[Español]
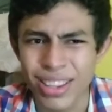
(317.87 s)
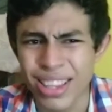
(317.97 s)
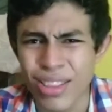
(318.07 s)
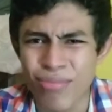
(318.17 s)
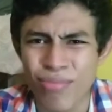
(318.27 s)

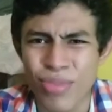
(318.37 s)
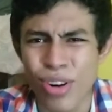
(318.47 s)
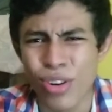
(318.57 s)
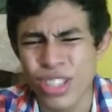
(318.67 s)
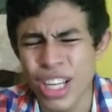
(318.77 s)
no
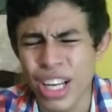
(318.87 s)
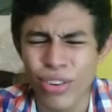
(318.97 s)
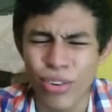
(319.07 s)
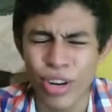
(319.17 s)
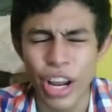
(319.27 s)
lo sé,
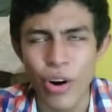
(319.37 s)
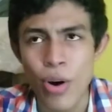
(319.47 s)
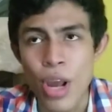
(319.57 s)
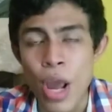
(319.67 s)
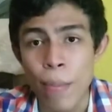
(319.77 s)
no creo,
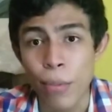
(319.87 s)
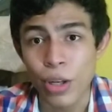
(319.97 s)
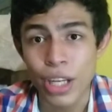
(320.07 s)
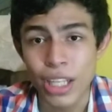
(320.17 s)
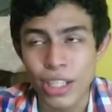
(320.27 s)

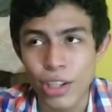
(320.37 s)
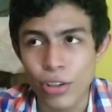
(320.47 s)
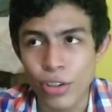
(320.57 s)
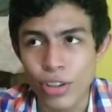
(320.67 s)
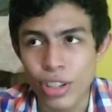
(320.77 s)
porque se
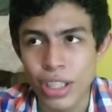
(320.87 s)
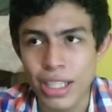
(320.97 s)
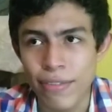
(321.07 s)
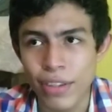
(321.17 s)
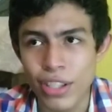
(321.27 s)
nos,
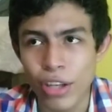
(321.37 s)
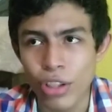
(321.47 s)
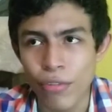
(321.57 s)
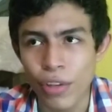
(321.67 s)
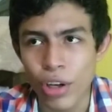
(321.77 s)
se nos
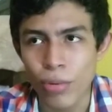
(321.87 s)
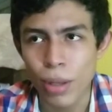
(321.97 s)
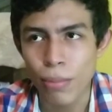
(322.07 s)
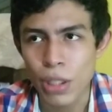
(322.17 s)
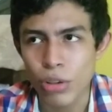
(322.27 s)
define como una
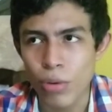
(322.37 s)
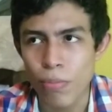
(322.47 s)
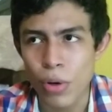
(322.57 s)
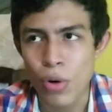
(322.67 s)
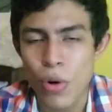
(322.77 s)
persona un
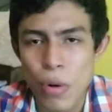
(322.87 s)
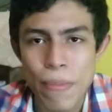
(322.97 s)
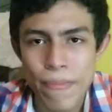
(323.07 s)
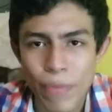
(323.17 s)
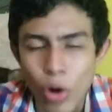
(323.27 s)
poco
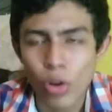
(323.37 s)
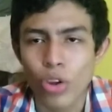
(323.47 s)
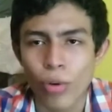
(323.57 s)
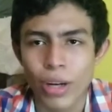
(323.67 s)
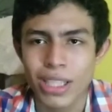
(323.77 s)

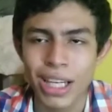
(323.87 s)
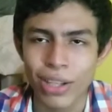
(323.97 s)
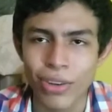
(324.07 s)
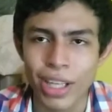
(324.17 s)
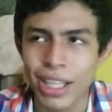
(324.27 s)
controversial, ¿no?
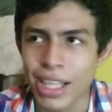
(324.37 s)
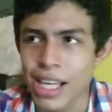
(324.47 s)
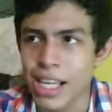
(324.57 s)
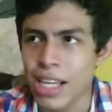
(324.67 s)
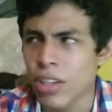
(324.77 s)
Alguien
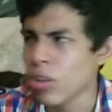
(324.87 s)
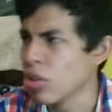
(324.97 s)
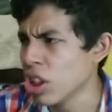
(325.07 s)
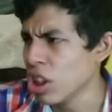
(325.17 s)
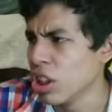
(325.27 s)
que es, oh,
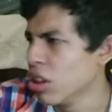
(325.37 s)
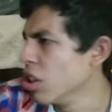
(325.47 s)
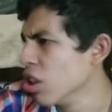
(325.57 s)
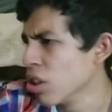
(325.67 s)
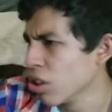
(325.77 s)
sí,
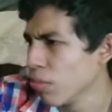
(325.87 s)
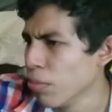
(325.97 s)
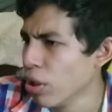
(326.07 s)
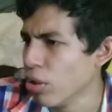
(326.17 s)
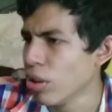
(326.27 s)
eh,
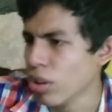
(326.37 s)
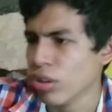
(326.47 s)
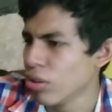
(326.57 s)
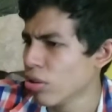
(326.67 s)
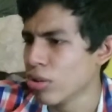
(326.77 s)
mío, eh,
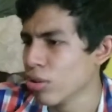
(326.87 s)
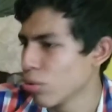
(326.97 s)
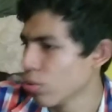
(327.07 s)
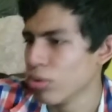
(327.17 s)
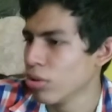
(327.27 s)
no,
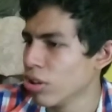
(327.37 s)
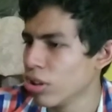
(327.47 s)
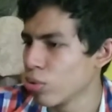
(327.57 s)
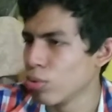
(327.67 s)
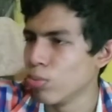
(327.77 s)
tuyo, no,
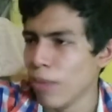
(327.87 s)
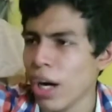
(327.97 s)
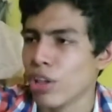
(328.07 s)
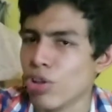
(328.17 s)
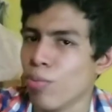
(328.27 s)
tú, mal,
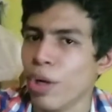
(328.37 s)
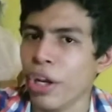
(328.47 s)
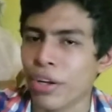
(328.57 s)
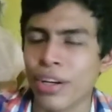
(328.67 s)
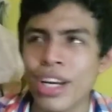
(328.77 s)
yo,
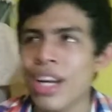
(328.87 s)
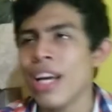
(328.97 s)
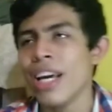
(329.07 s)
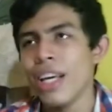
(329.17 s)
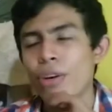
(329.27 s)
win,
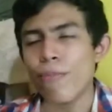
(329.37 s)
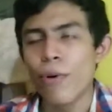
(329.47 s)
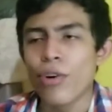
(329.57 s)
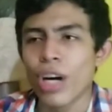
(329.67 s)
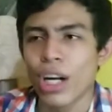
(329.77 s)
y un poco
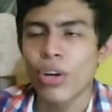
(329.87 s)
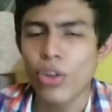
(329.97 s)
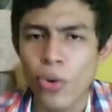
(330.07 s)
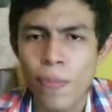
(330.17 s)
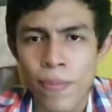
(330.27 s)
hardcore,
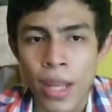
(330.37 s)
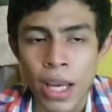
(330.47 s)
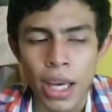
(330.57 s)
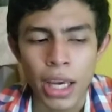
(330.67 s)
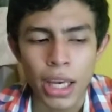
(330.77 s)
¿no?
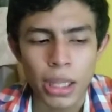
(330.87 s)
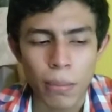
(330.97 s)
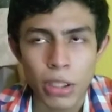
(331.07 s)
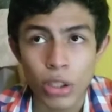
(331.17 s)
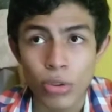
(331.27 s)
Eh, también
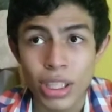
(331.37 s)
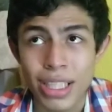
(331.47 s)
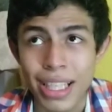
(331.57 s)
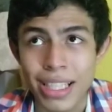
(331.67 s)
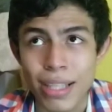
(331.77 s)
se nos dice
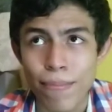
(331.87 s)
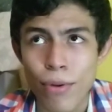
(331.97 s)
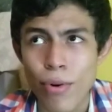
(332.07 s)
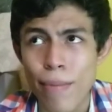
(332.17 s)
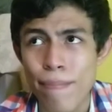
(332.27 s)
que está un
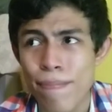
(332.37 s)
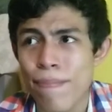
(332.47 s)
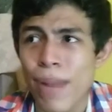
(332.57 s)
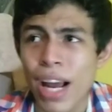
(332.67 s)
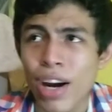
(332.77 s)
poco en
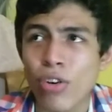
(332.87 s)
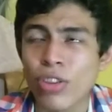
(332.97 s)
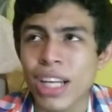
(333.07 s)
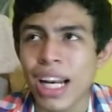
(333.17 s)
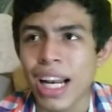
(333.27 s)
plan
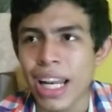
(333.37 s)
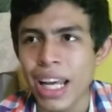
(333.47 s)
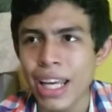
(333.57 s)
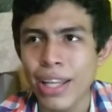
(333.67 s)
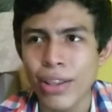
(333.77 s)
contra la
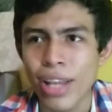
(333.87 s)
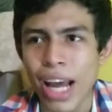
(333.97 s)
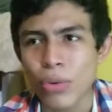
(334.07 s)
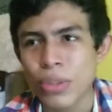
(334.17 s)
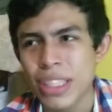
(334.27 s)
ley, la
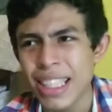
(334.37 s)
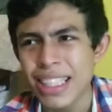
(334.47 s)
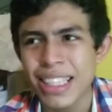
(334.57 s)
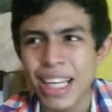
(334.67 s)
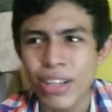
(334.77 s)

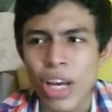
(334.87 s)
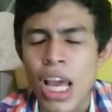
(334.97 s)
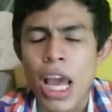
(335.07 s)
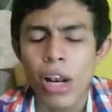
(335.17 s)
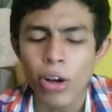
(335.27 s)
justicia y
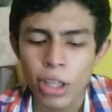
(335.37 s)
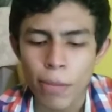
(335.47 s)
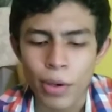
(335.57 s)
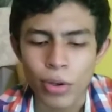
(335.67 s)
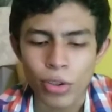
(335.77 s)
lo
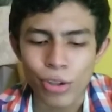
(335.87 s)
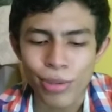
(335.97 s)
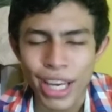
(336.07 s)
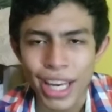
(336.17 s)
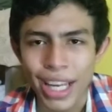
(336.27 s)
típico, ¿no?
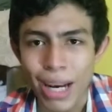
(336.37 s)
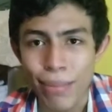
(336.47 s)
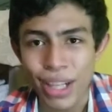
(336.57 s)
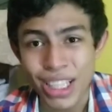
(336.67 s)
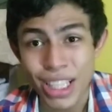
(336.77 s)
Que
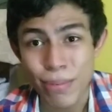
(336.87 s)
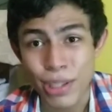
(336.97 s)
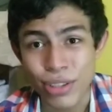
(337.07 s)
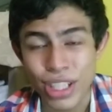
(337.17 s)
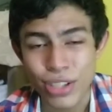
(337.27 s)
realmente estas
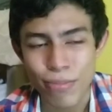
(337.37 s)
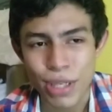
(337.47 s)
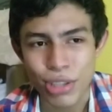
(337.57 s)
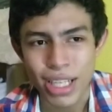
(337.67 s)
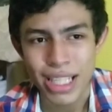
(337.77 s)
personas son
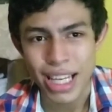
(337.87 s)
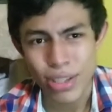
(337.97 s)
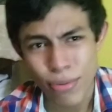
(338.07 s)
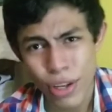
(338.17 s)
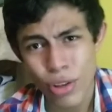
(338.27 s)
personas que han
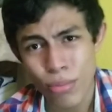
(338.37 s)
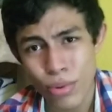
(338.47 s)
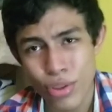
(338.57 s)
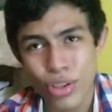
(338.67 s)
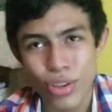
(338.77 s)
sufrido
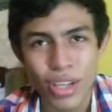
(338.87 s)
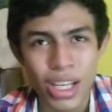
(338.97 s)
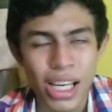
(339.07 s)
mucho